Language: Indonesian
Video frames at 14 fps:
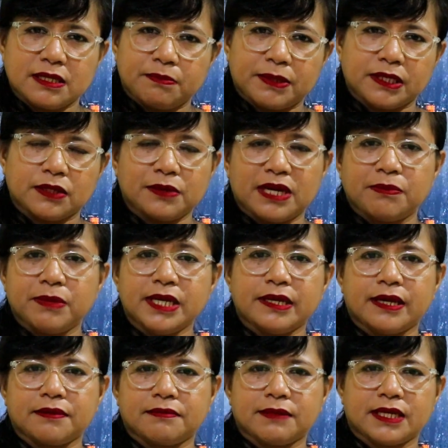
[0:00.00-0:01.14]
seperti Tuhan
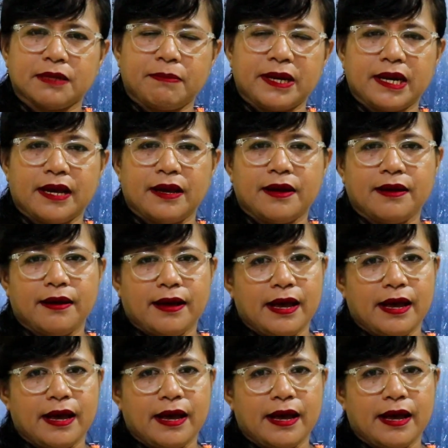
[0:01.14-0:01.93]
berikan kepada